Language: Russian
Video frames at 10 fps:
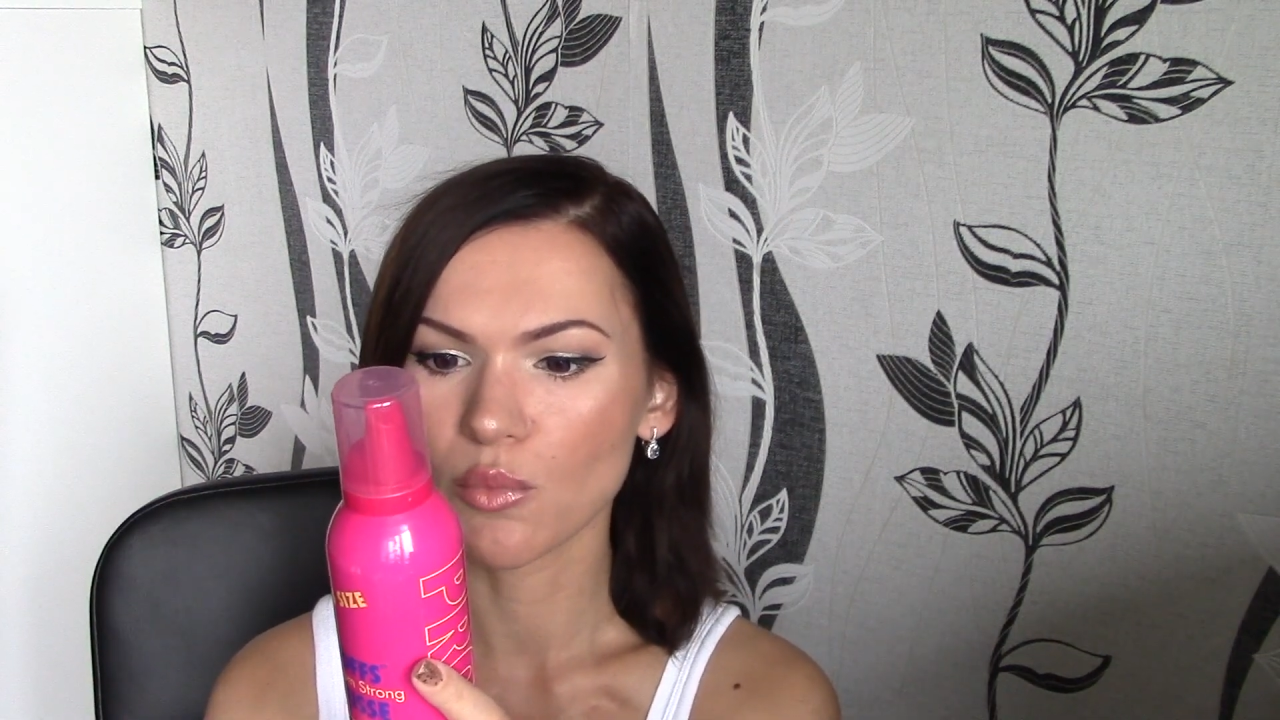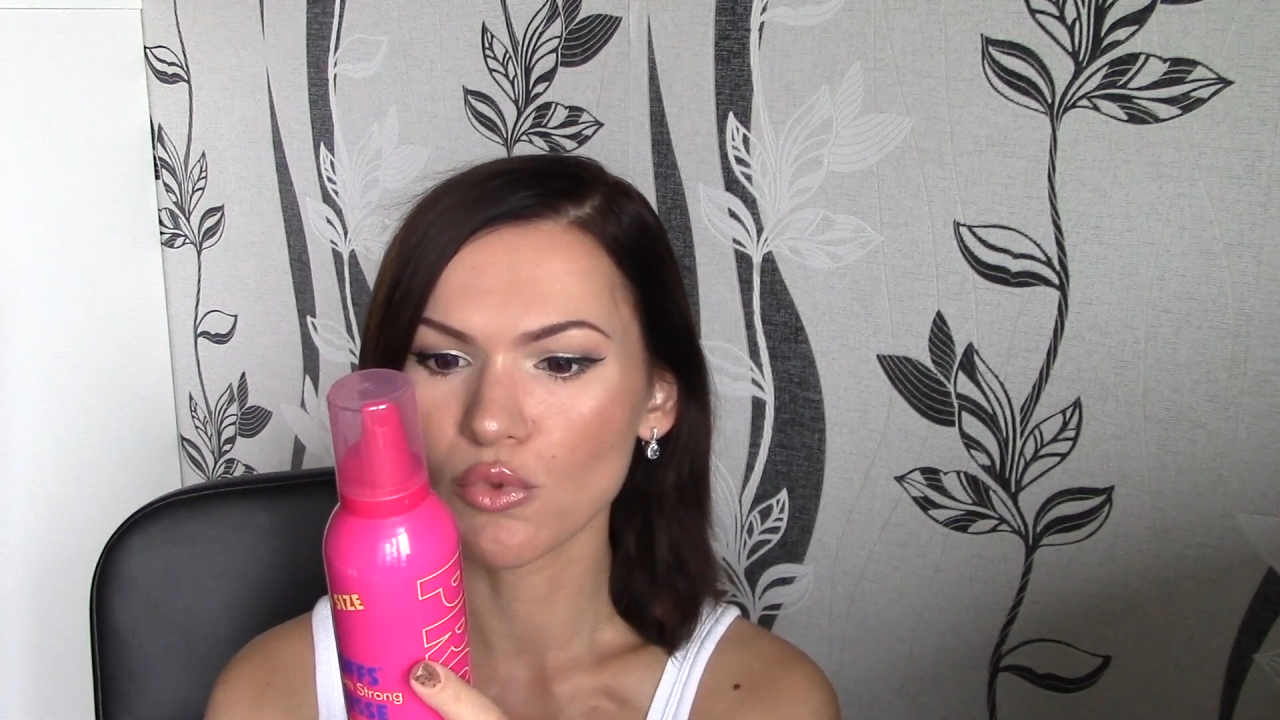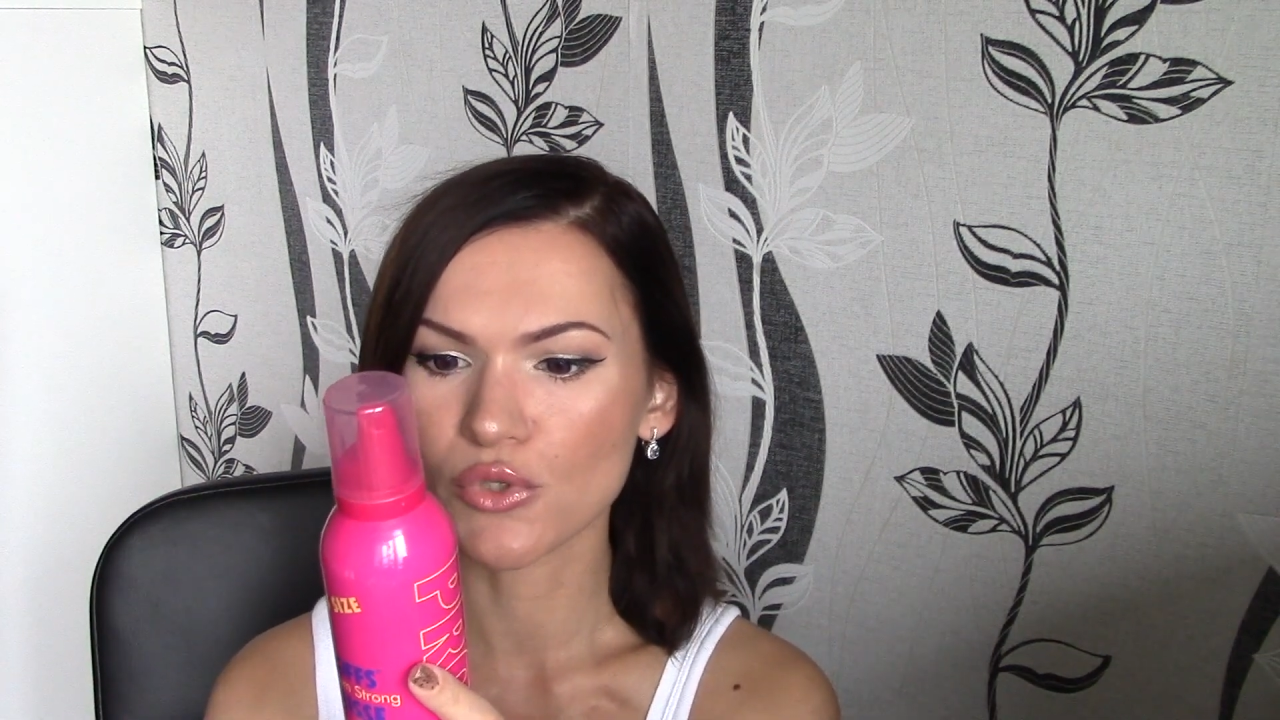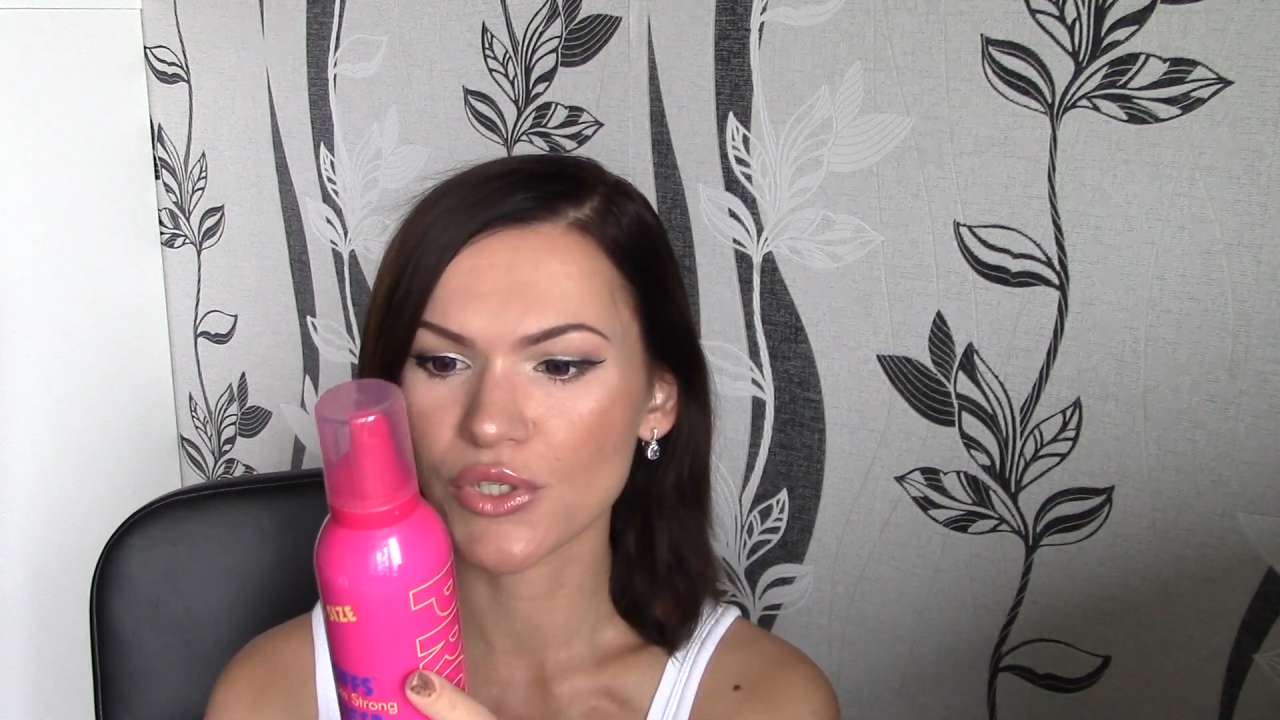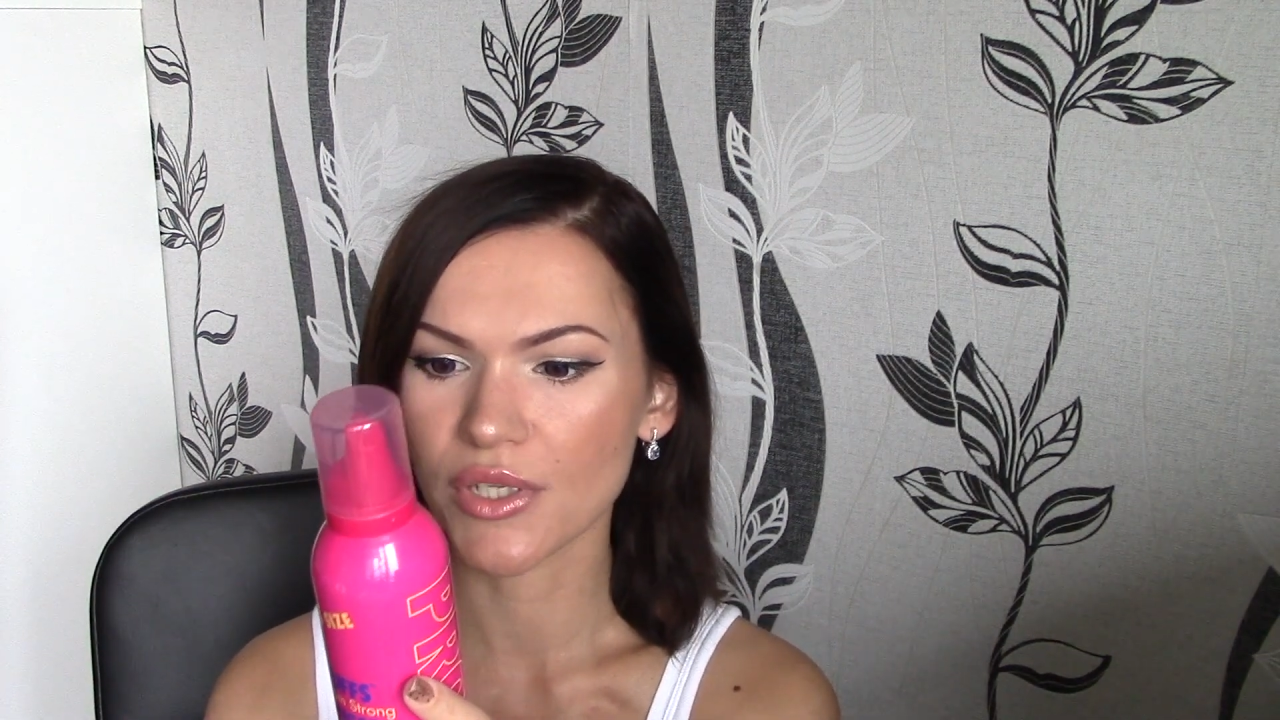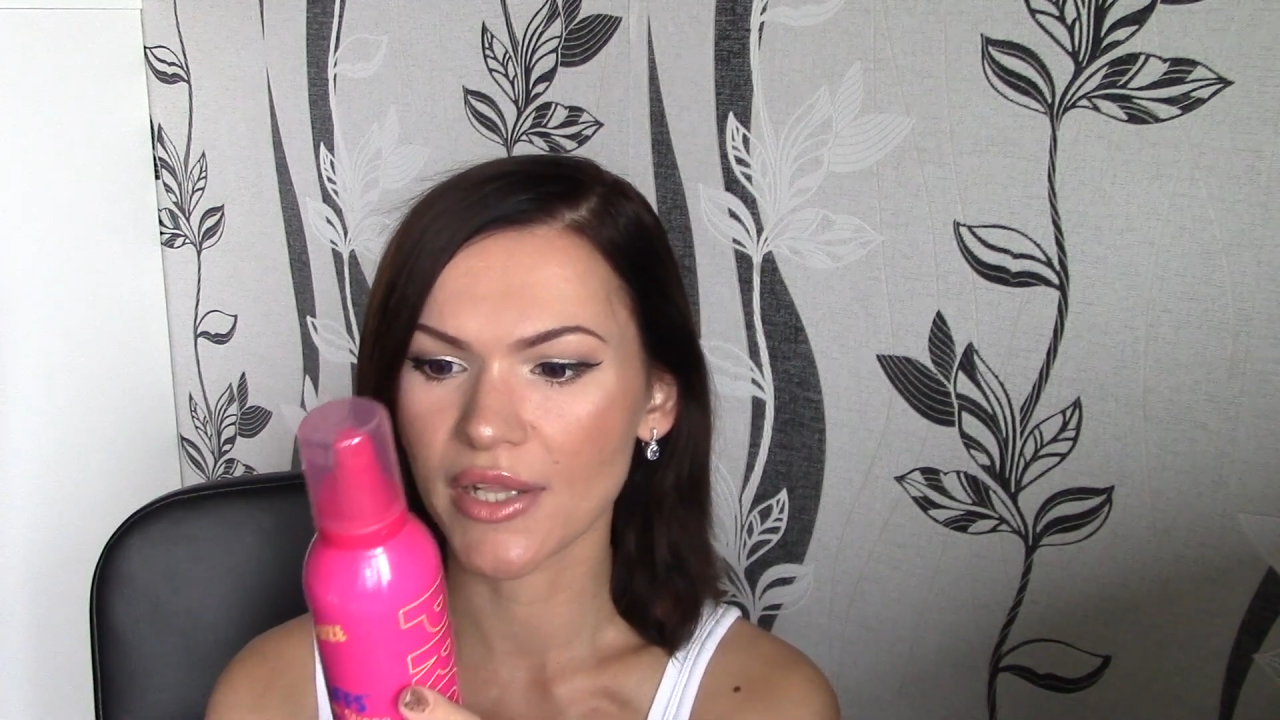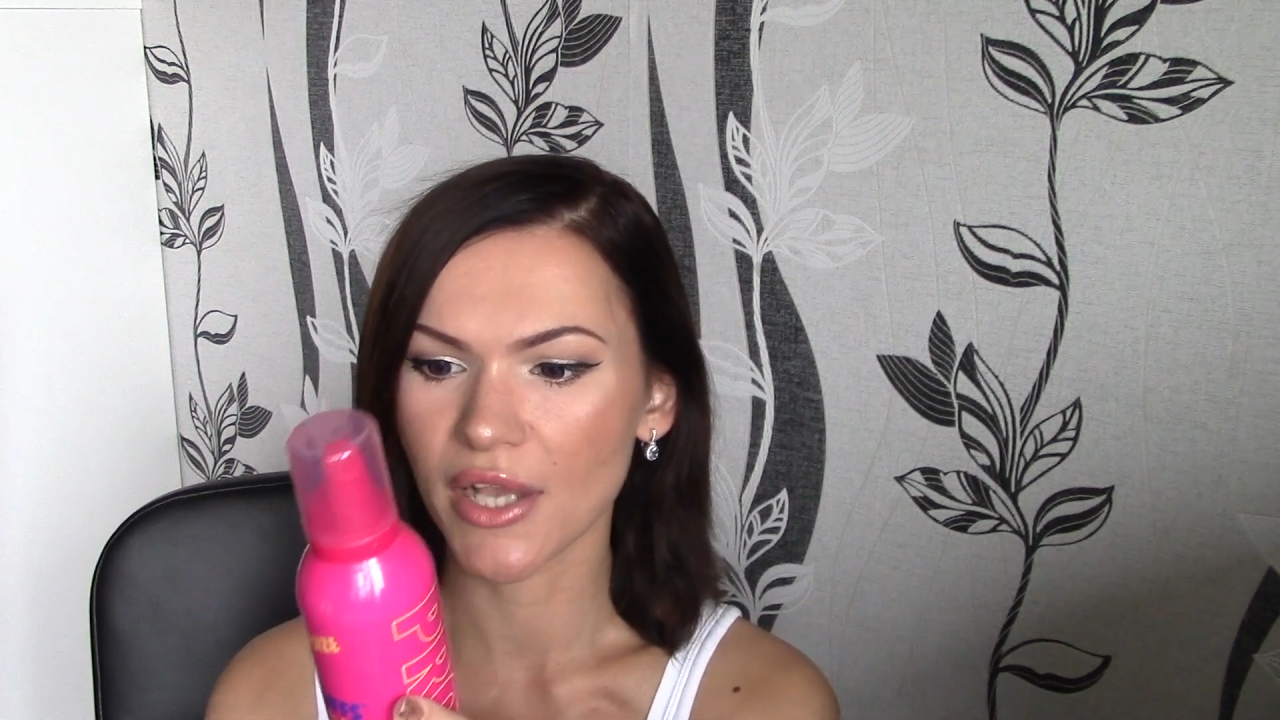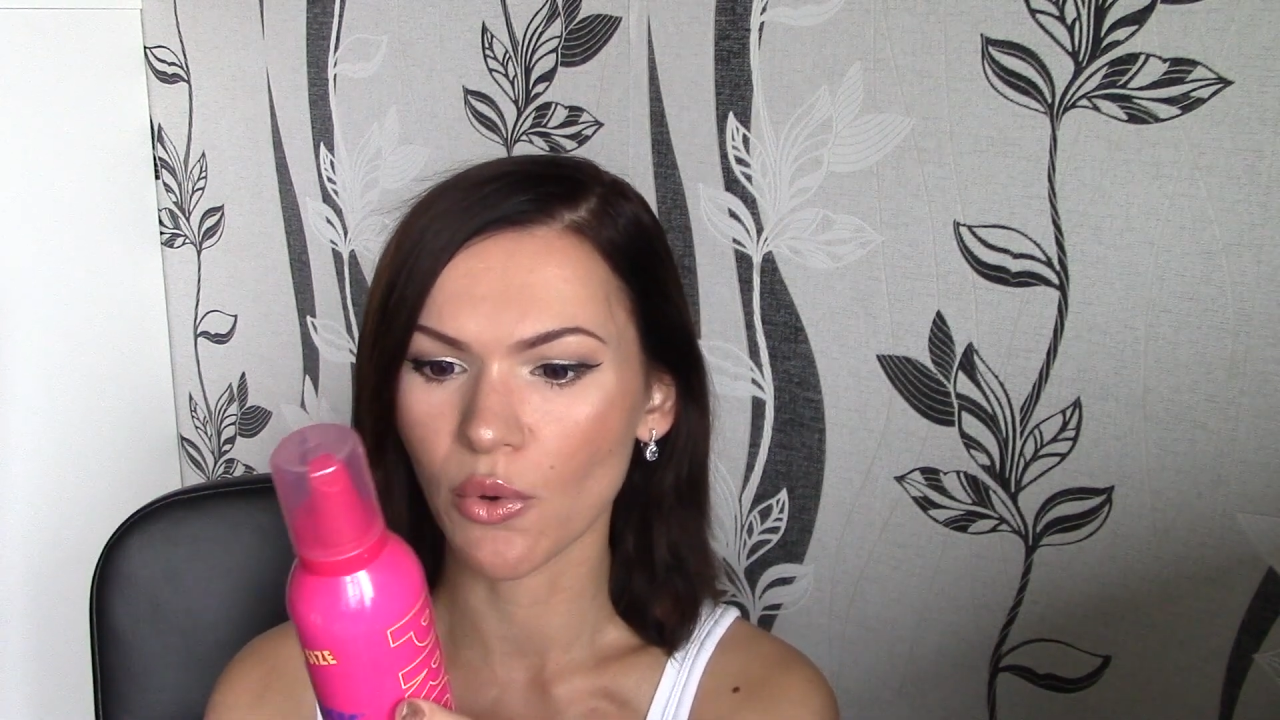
мусс для